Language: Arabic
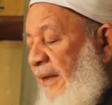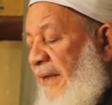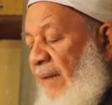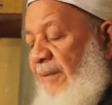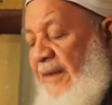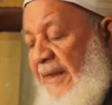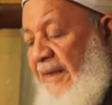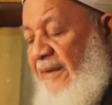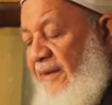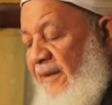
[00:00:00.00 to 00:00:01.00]
قيام
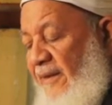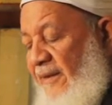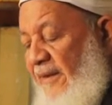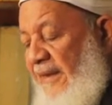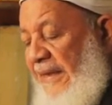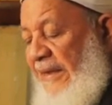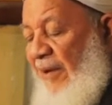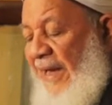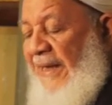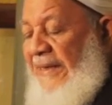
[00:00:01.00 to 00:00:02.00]
الليل لو
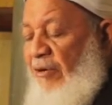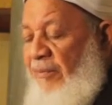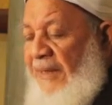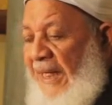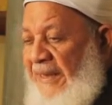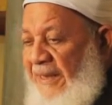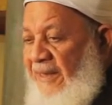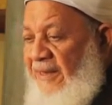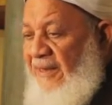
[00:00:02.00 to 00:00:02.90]
أنا داومت عليه